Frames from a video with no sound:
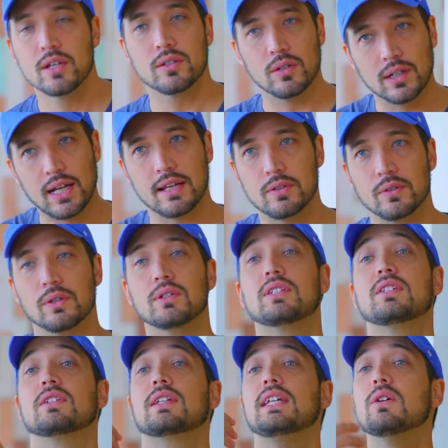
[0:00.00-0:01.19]
それかその
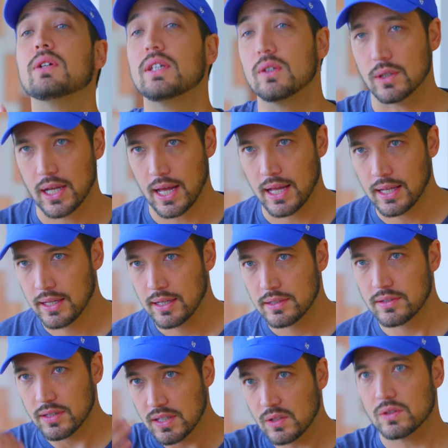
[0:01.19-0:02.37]
次の日とか、
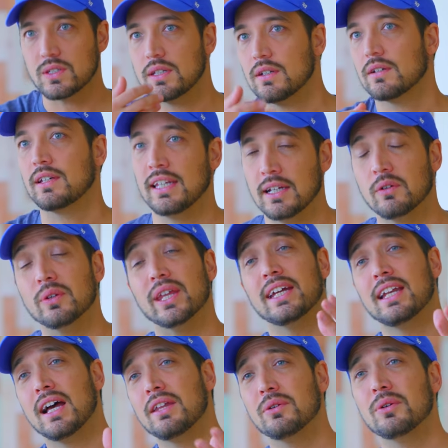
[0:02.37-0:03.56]
次の次の日に、この
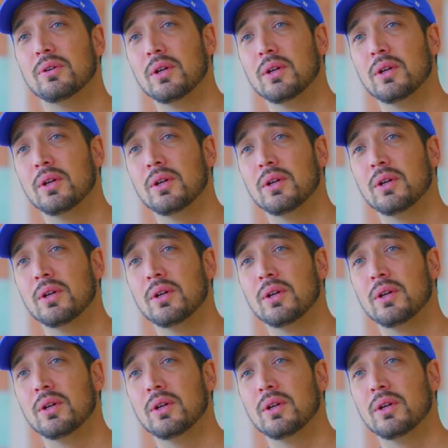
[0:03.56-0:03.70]
間